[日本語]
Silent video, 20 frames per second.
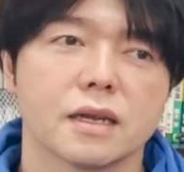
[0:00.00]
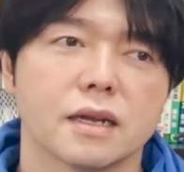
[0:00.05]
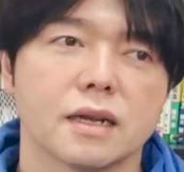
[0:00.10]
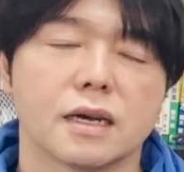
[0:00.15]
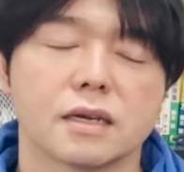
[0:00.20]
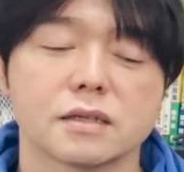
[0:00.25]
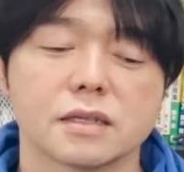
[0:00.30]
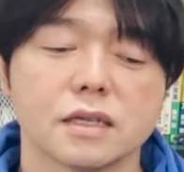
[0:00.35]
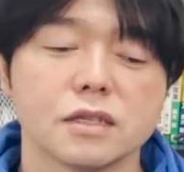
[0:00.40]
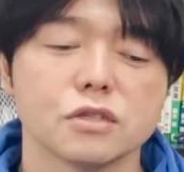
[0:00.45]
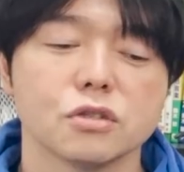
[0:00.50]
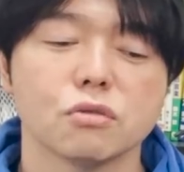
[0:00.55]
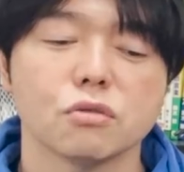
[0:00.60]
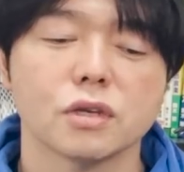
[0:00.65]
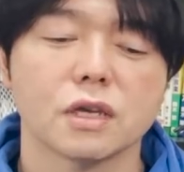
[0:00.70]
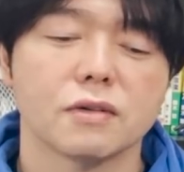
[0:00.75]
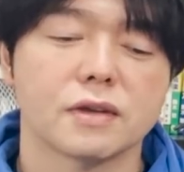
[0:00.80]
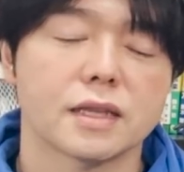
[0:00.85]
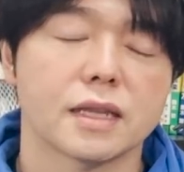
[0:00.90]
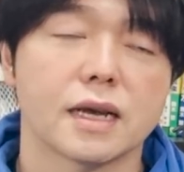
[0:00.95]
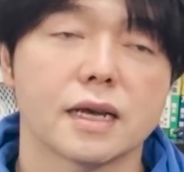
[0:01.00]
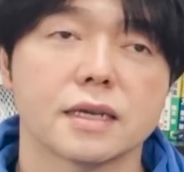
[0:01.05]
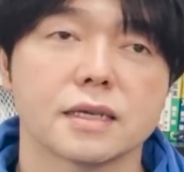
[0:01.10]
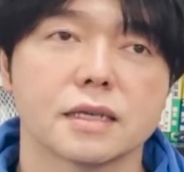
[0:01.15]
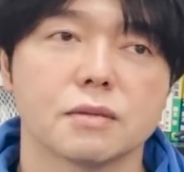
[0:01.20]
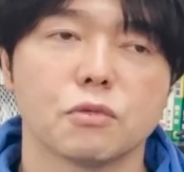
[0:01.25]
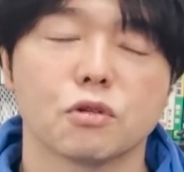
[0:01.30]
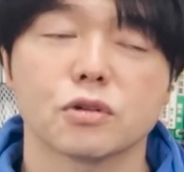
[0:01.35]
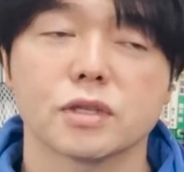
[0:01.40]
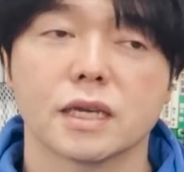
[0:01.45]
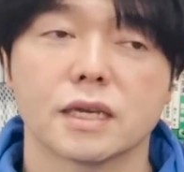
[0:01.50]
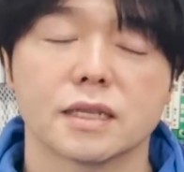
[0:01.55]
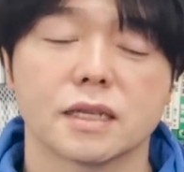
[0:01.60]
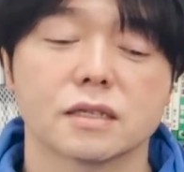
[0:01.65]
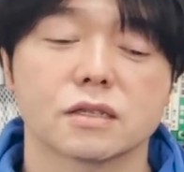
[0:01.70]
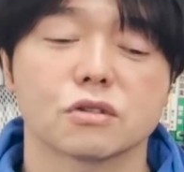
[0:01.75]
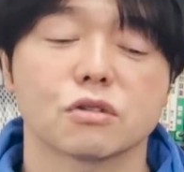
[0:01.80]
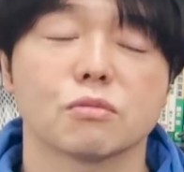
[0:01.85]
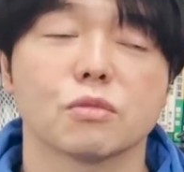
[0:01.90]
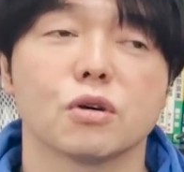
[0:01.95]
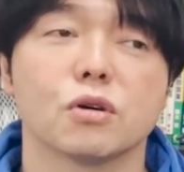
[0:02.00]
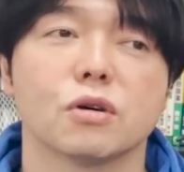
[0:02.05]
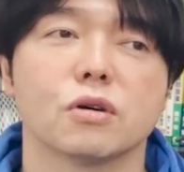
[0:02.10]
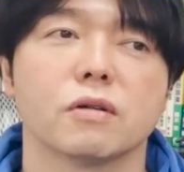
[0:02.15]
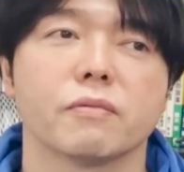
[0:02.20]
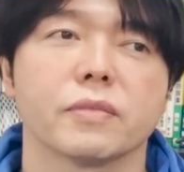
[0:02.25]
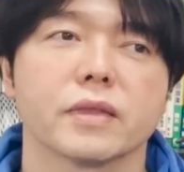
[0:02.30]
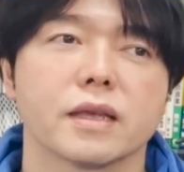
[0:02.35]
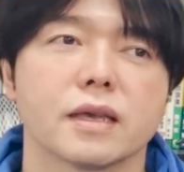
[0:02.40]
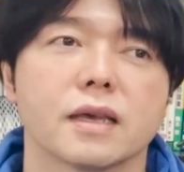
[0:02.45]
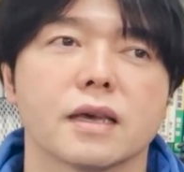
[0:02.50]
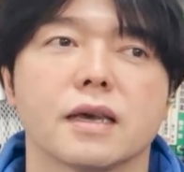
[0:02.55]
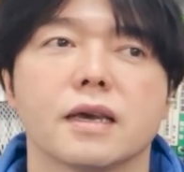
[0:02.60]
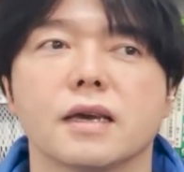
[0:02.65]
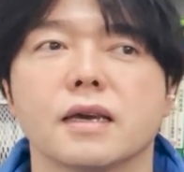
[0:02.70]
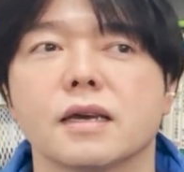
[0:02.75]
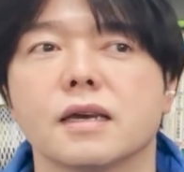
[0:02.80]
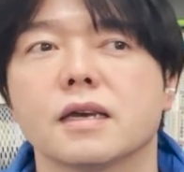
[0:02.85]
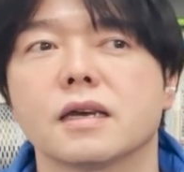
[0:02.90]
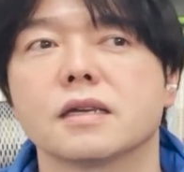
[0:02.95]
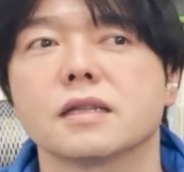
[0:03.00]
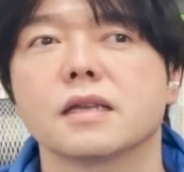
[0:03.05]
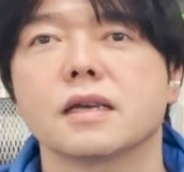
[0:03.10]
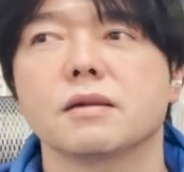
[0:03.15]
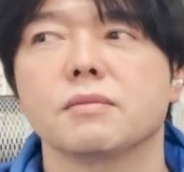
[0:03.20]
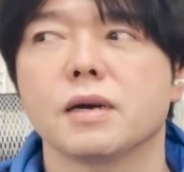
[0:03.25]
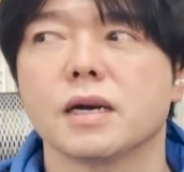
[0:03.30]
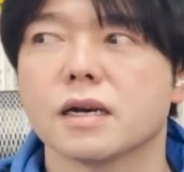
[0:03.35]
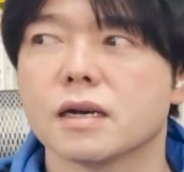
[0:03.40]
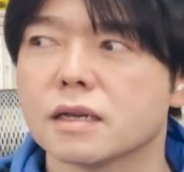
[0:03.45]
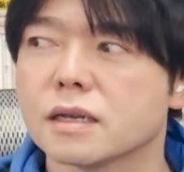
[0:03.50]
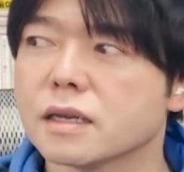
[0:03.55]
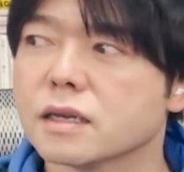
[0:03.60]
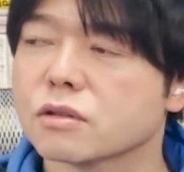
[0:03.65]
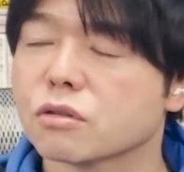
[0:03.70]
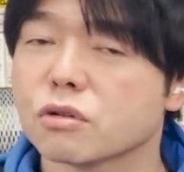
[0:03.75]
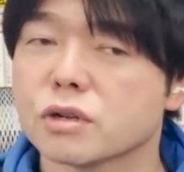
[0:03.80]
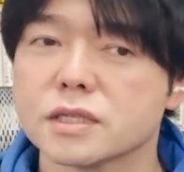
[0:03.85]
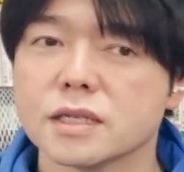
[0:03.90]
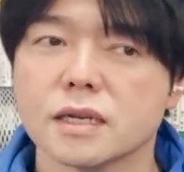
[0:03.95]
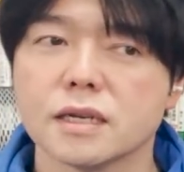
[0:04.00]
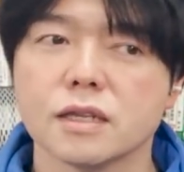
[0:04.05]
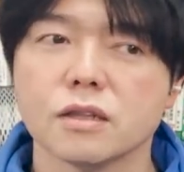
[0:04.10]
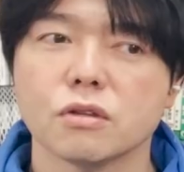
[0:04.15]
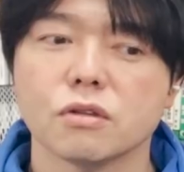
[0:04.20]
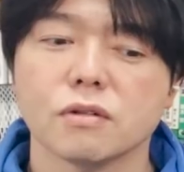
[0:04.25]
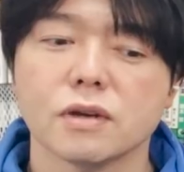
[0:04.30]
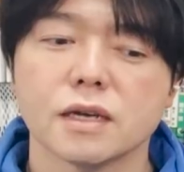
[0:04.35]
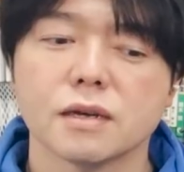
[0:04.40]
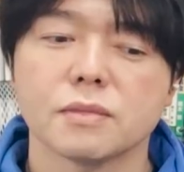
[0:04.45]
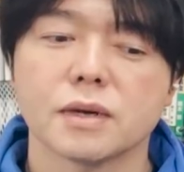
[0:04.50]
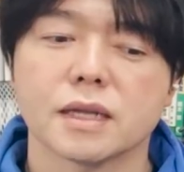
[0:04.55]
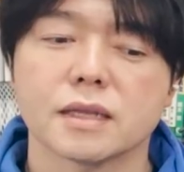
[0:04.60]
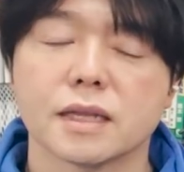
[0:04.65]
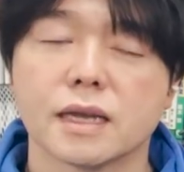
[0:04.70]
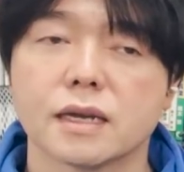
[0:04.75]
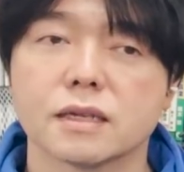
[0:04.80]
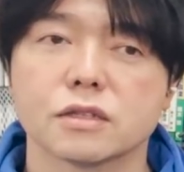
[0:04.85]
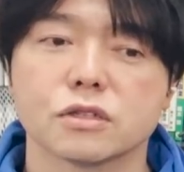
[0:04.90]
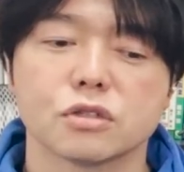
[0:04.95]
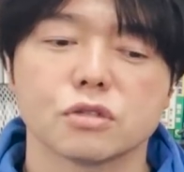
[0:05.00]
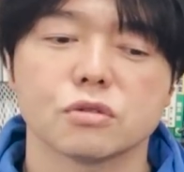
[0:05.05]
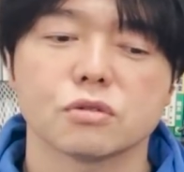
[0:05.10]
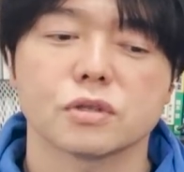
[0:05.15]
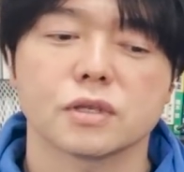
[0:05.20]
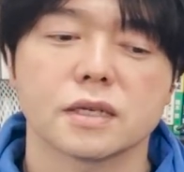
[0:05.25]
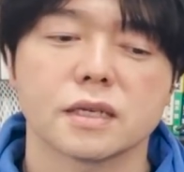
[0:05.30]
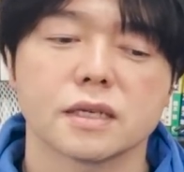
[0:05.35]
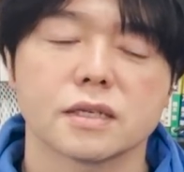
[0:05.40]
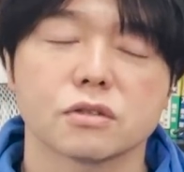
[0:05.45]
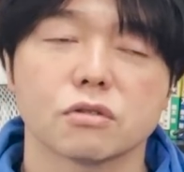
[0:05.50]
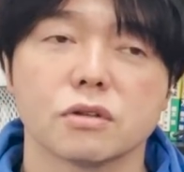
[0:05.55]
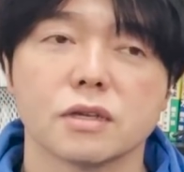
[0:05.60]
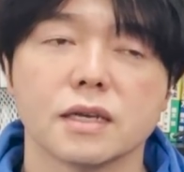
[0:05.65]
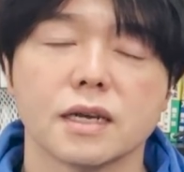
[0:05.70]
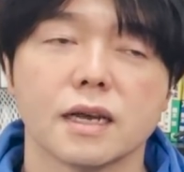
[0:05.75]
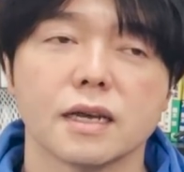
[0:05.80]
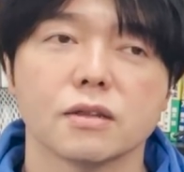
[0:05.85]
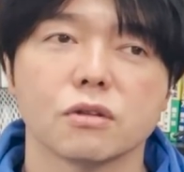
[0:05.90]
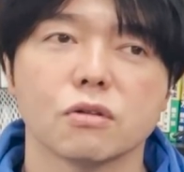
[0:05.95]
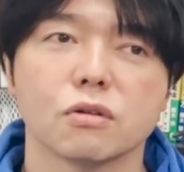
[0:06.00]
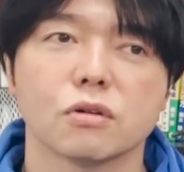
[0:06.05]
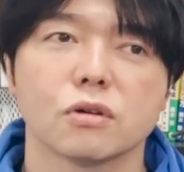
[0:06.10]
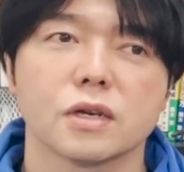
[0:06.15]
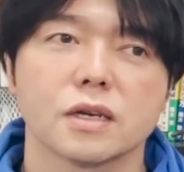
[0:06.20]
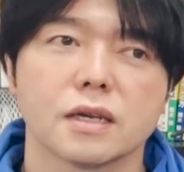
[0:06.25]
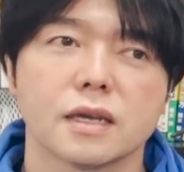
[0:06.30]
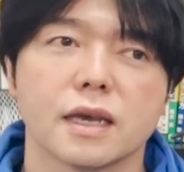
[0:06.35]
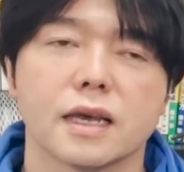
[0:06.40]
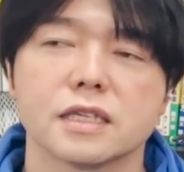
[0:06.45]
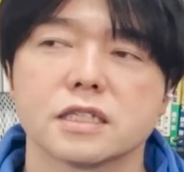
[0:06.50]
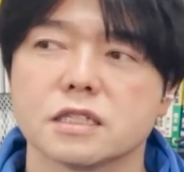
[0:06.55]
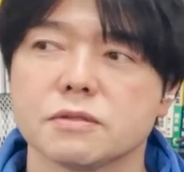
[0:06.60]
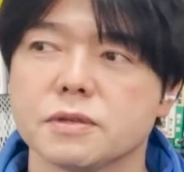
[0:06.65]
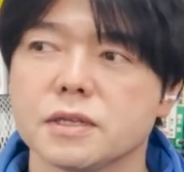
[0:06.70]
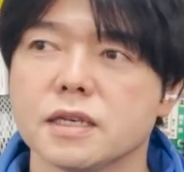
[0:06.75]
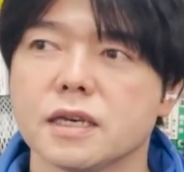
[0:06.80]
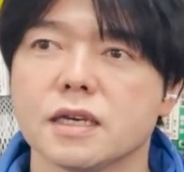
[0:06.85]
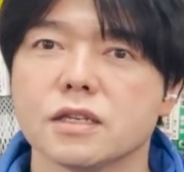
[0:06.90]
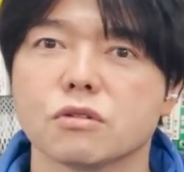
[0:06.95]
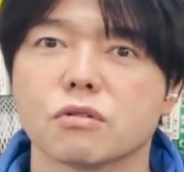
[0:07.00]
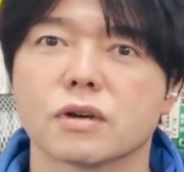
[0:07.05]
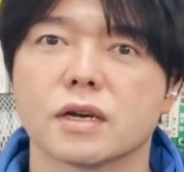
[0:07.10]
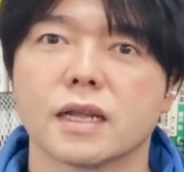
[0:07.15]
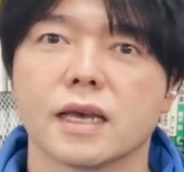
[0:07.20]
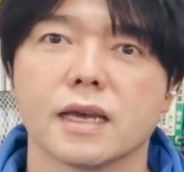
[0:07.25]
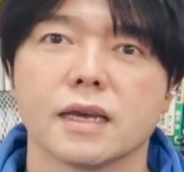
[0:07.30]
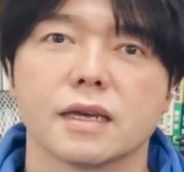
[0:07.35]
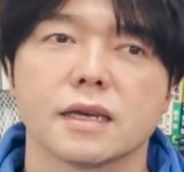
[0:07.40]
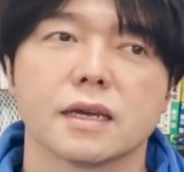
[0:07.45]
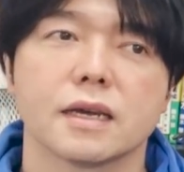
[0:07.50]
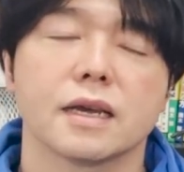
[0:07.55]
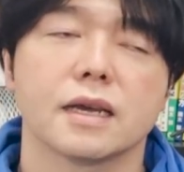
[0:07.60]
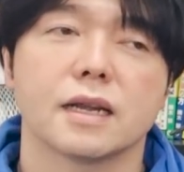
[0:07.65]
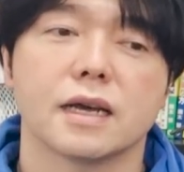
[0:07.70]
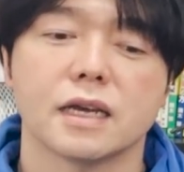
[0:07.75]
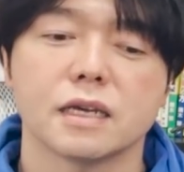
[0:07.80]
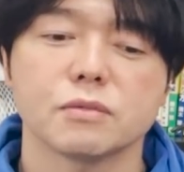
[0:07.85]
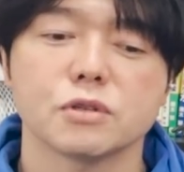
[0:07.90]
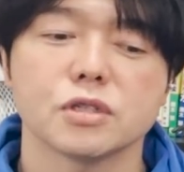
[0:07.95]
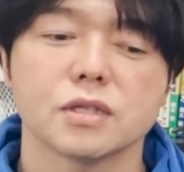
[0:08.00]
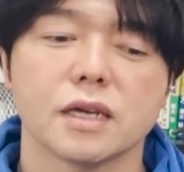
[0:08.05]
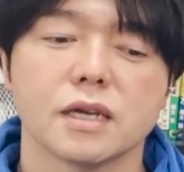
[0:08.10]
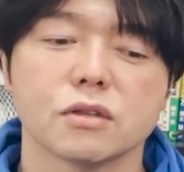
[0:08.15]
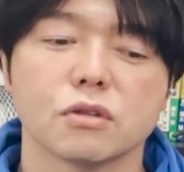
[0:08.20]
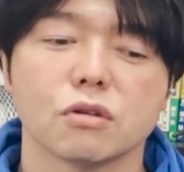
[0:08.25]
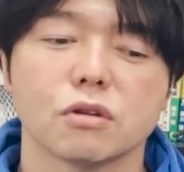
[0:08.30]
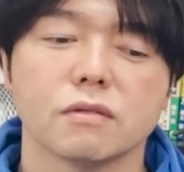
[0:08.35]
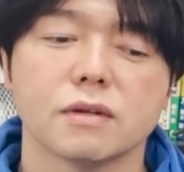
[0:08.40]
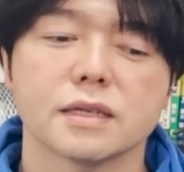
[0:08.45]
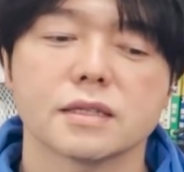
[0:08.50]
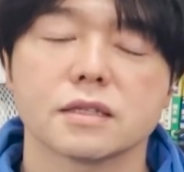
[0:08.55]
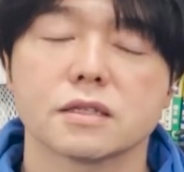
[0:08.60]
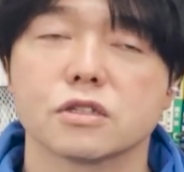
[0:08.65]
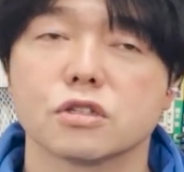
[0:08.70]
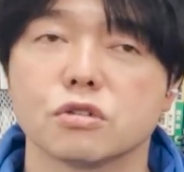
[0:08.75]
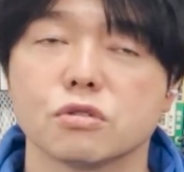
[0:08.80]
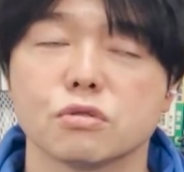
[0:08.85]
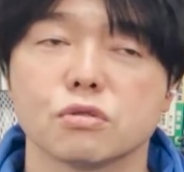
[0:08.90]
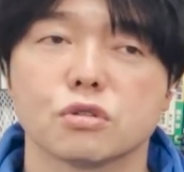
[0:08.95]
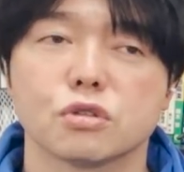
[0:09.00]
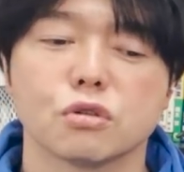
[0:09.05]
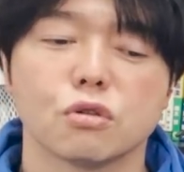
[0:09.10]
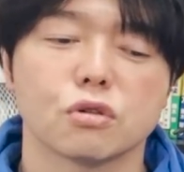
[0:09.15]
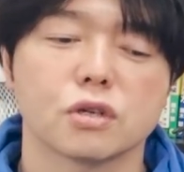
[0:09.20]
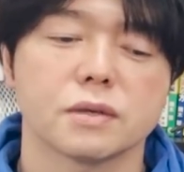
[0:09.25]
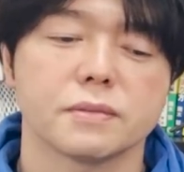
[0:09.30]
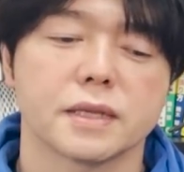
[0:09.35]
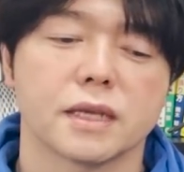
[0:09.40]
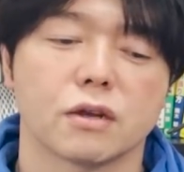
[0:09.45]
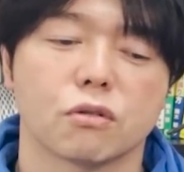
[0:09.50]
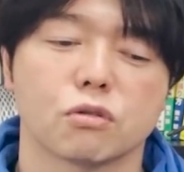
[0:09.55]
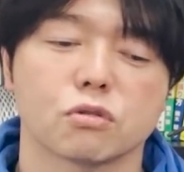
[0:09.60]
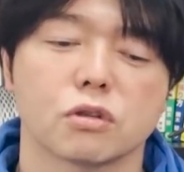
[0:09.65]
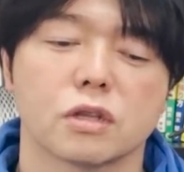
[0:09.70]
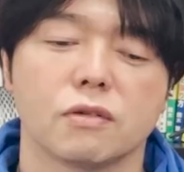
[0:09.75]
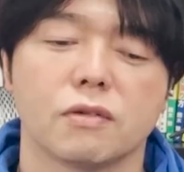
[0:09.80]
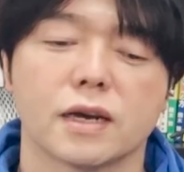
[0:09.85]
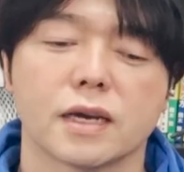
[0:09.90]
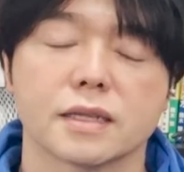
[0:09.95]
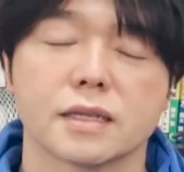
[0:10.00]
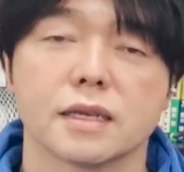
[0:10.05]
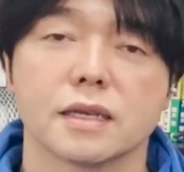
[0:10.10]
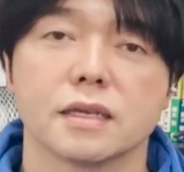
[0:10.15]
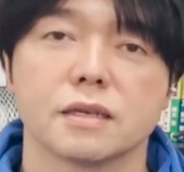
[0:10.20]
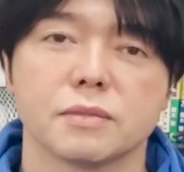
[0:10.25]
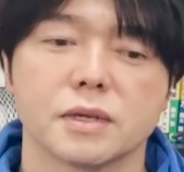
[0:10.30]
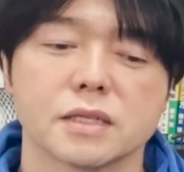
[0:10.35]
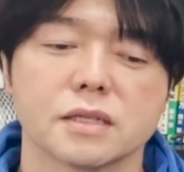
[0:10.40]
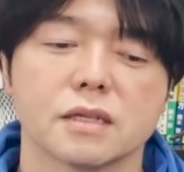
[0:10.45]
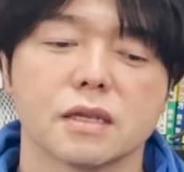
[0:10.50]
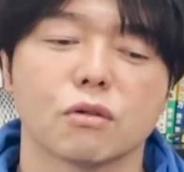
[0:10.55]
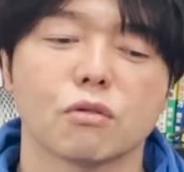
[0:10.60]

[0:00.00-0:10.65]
楽天証券は短期目的ですけども、えー、で、まあ、トレジャーネットはまあ短中期、それ以外のエスビーアイ とかね、ライブスターとかは中長期みたいなことで分けています。